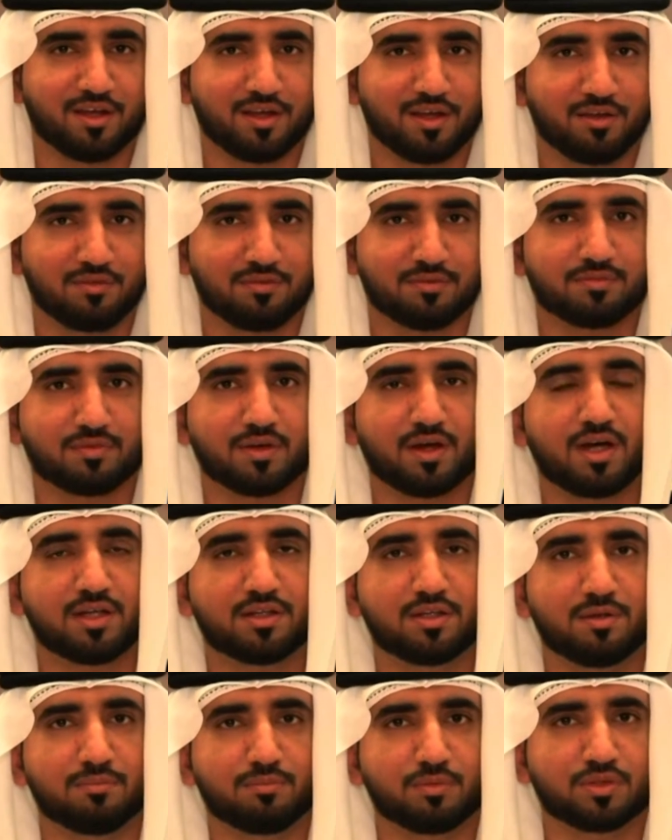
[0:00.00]

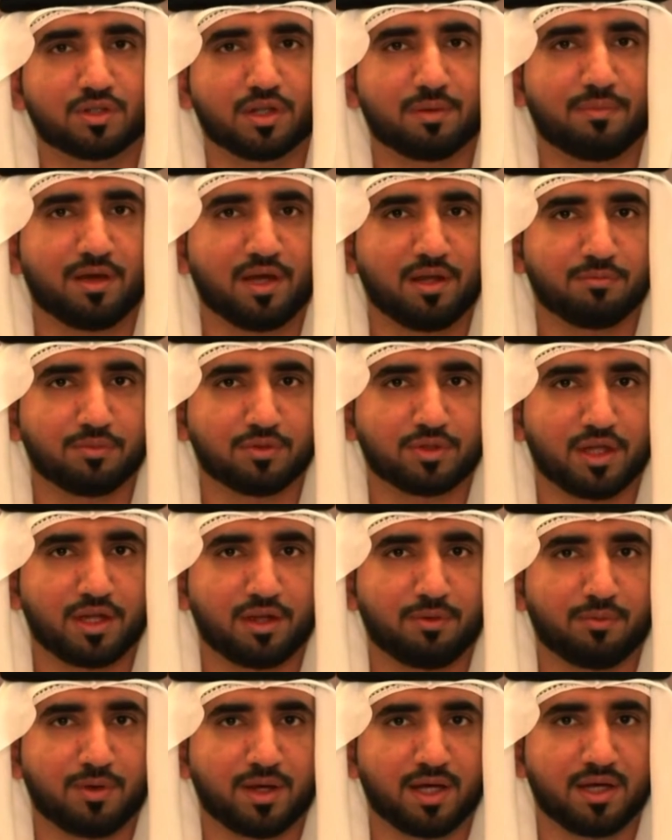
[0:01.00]
الفئات المجتمع
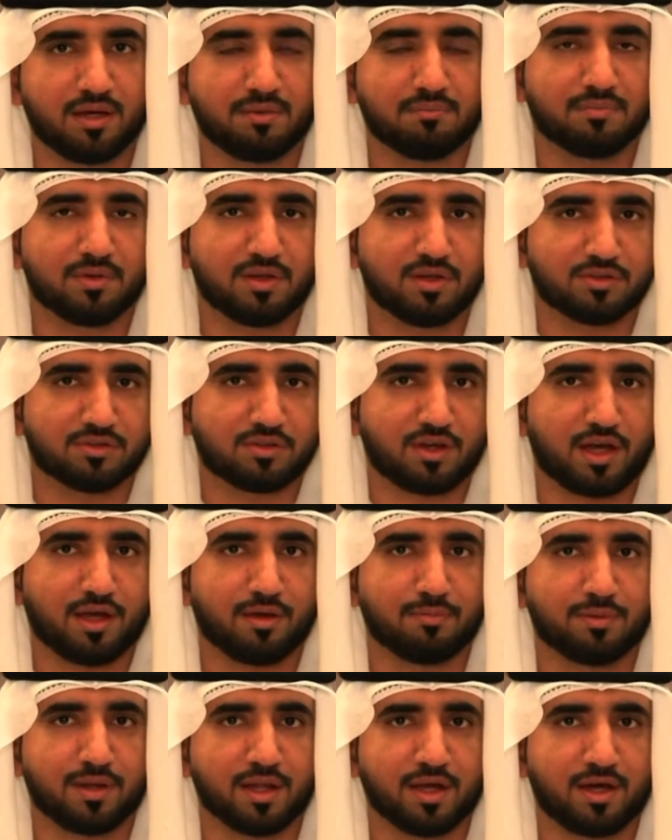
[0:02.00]
المتنوعه
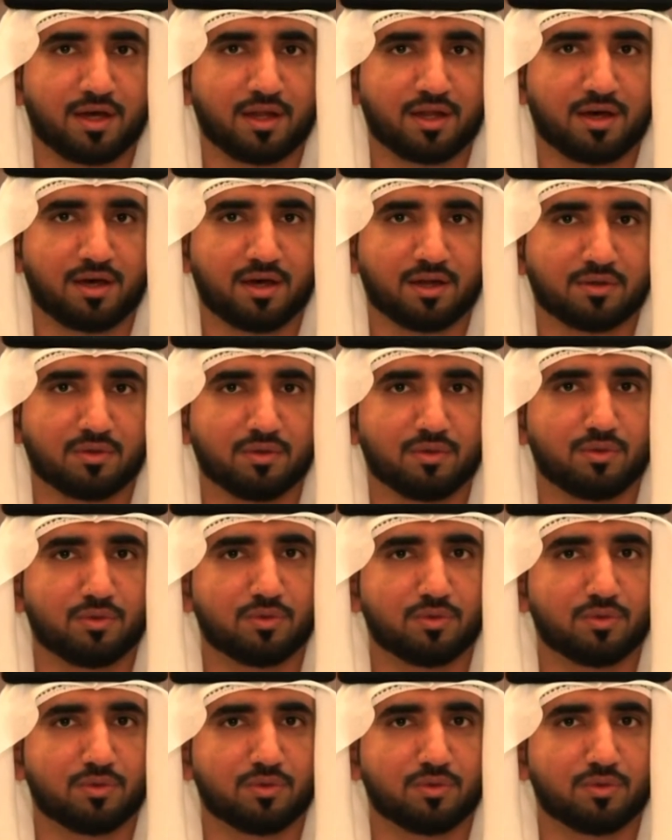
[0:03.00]
لصاحب القرار